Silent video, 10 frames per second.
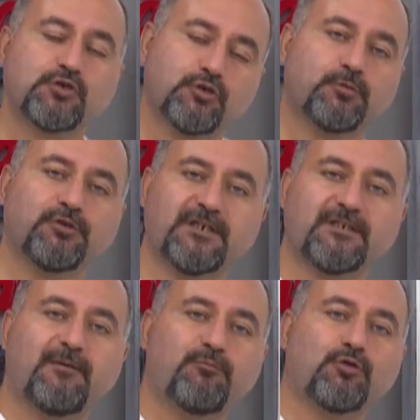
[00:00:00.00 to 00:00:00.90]
Çünkü
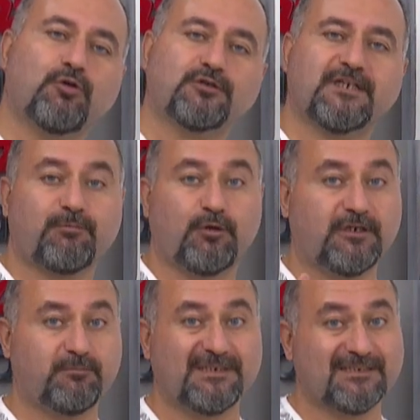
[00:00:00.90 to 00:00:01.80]
bunların en büyük ortak
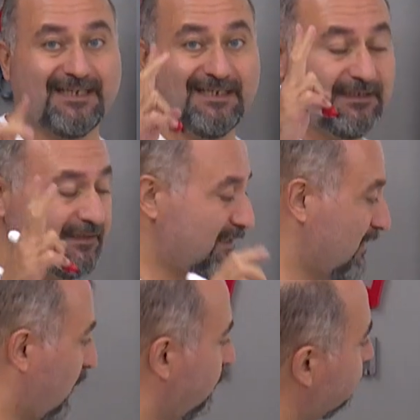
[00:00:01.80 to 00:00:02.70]
böleni 1 değil
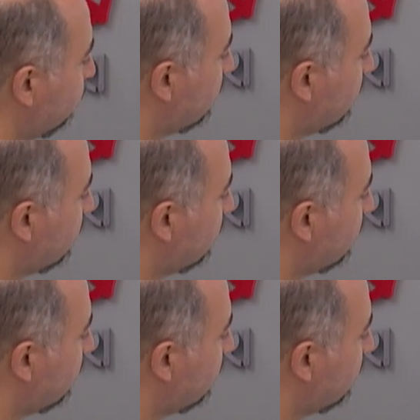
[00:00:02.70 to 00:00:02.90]
2.